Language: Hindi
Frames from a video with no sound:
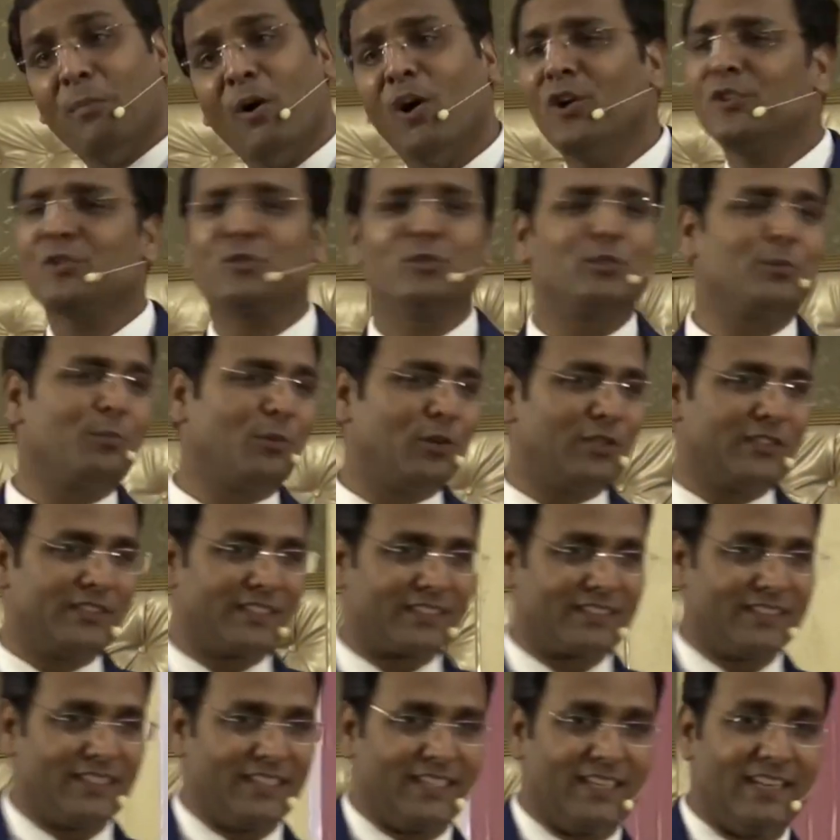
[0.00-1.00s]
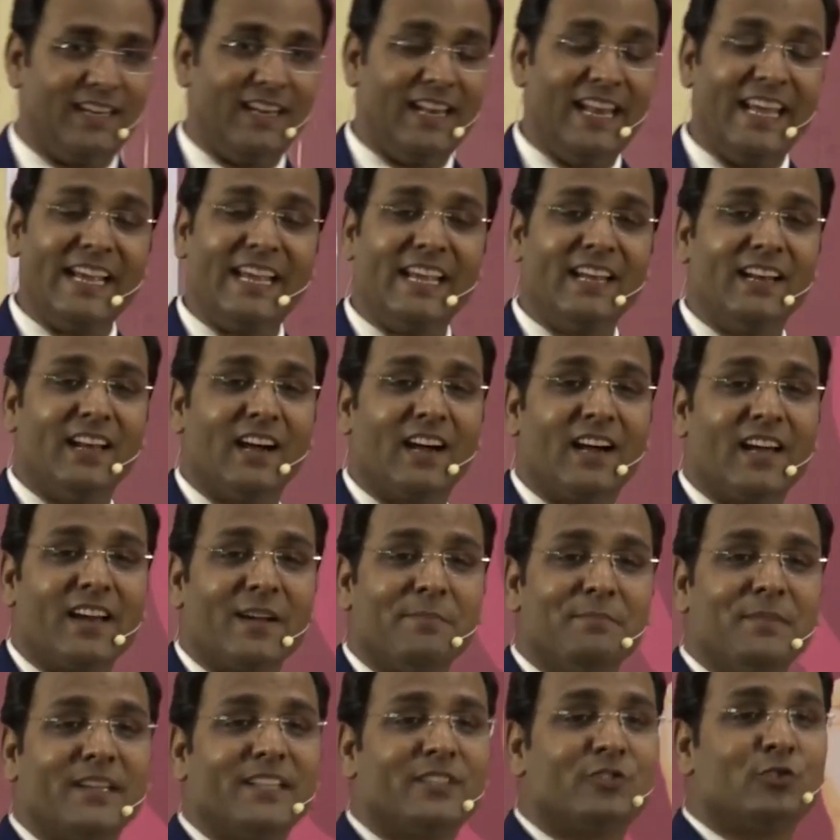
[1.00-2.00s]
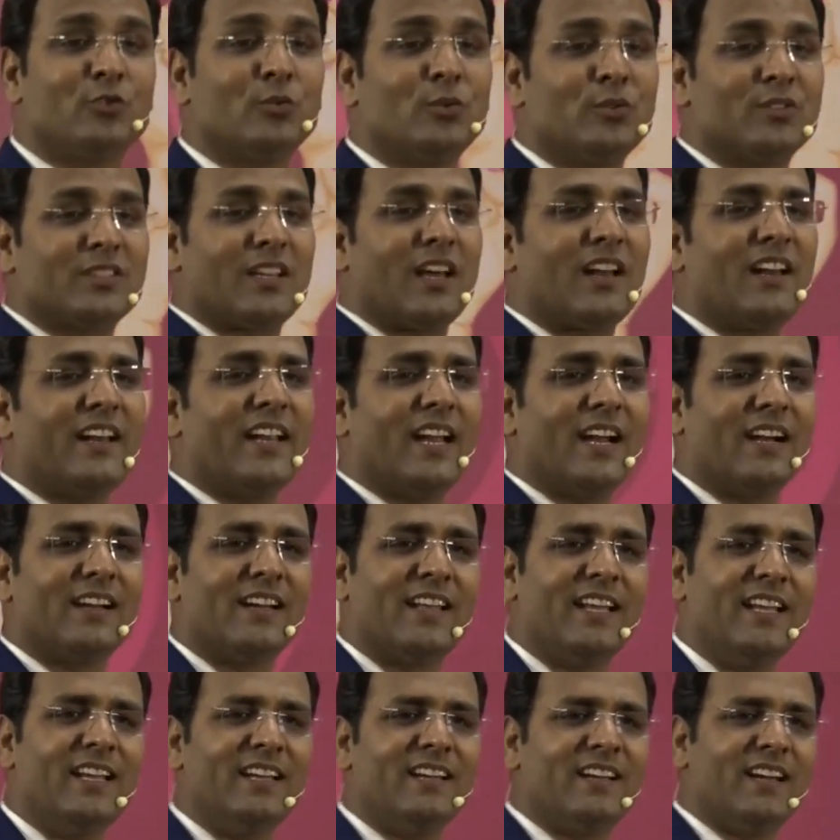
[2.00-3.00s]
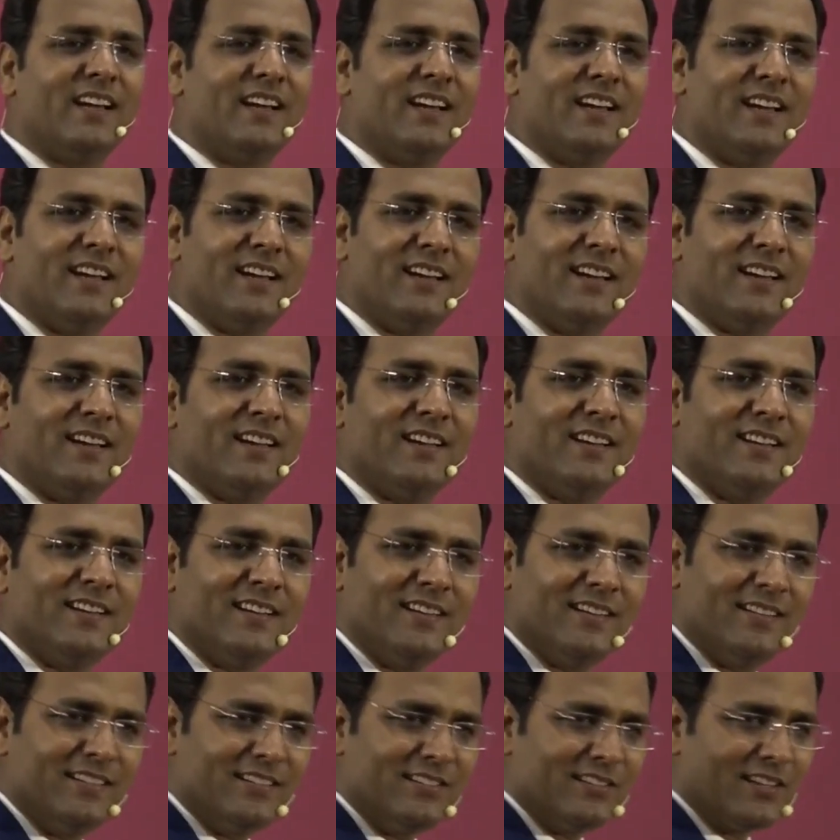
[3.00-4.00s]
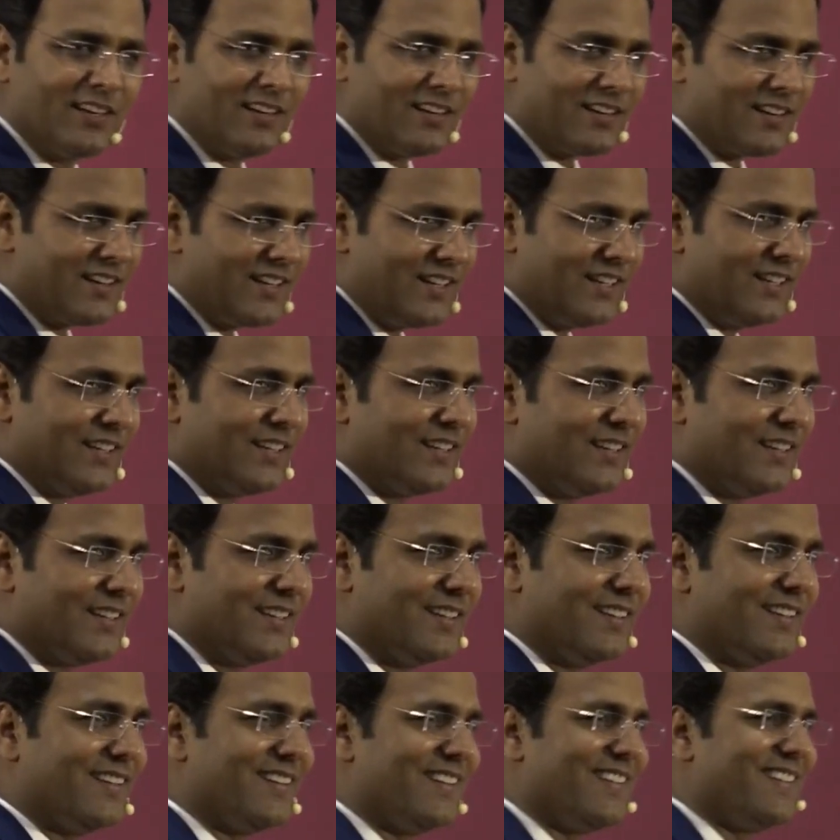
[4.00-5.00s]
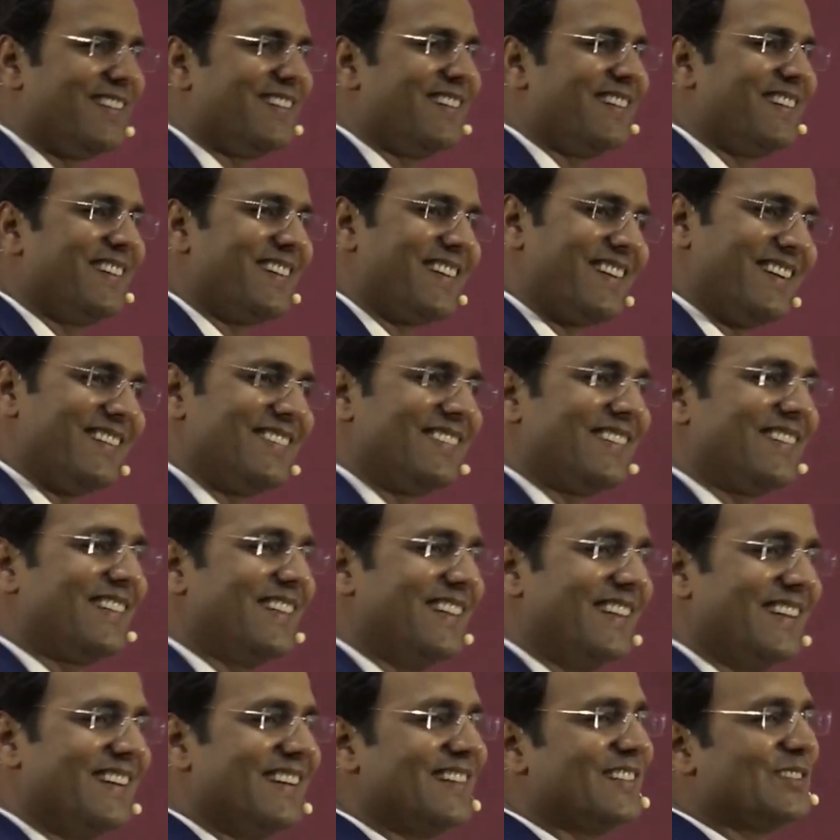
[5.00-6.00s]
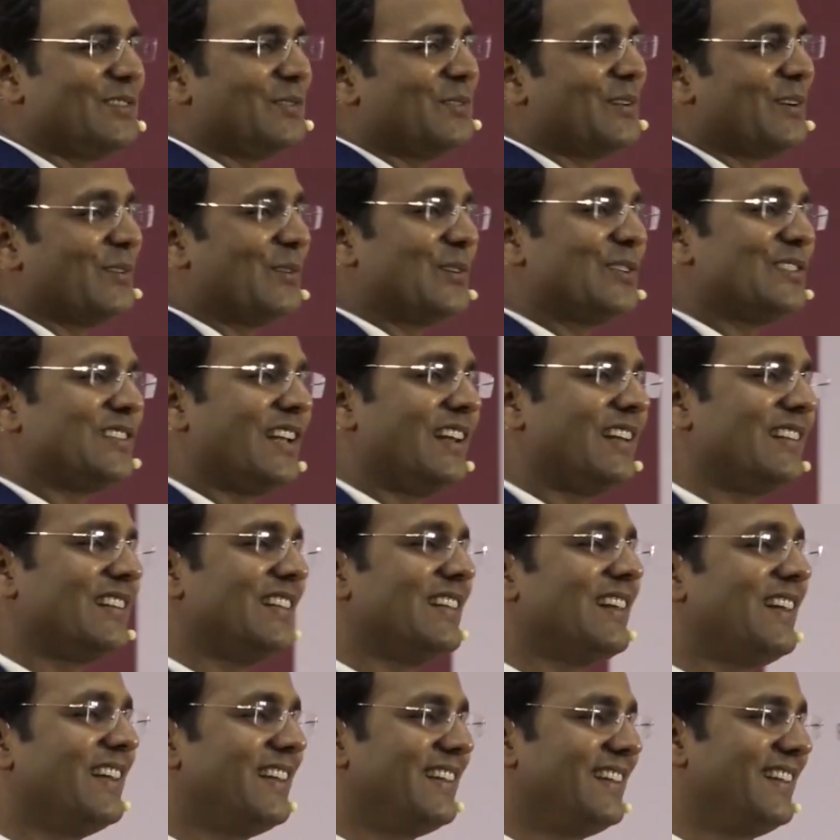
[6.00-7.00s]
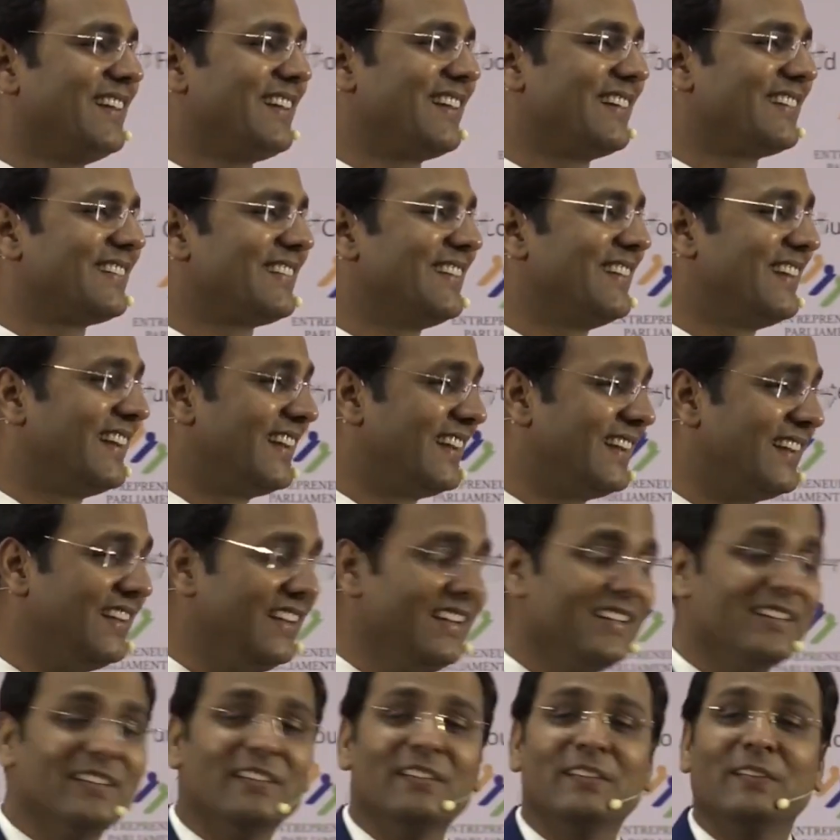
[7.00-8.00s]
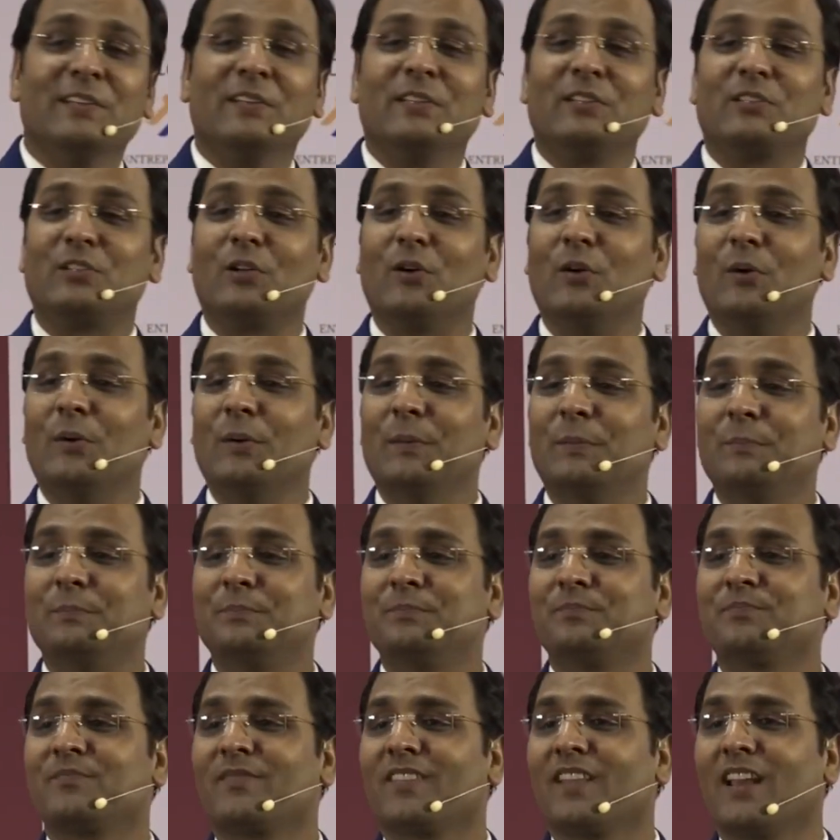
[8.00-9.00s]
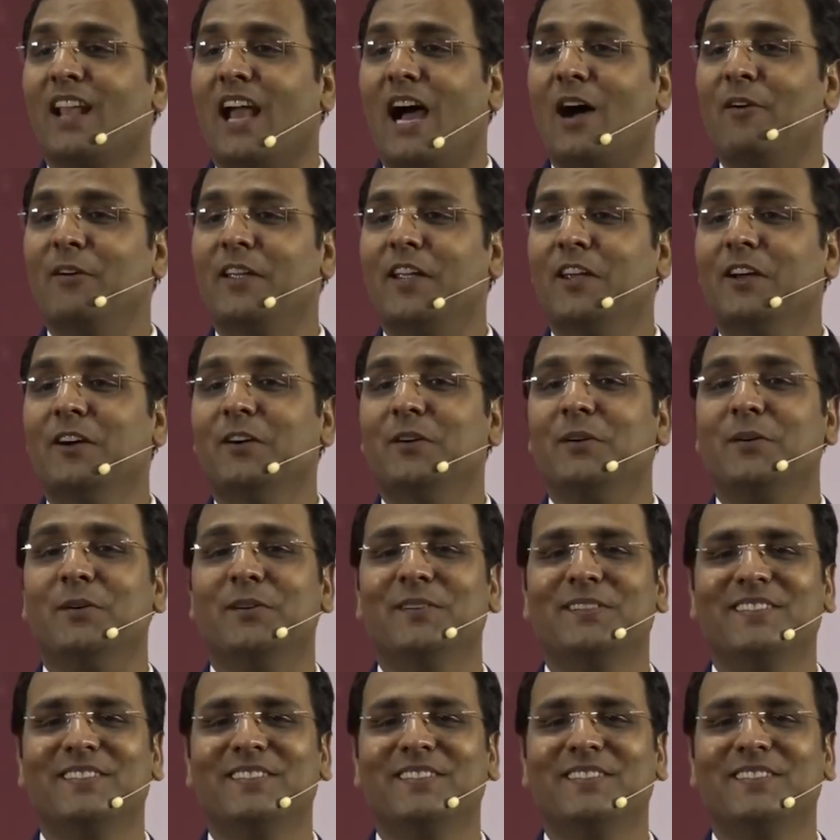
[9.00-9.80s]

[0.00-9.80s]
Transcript: बहुत कुछ बोल सकते हैं लेकिन अगर हमने चूज़ कर लिया ठीक है चल रही है कट रही है तो फिर वो चलती रहेगी कटती रहेगी सो हाउ यू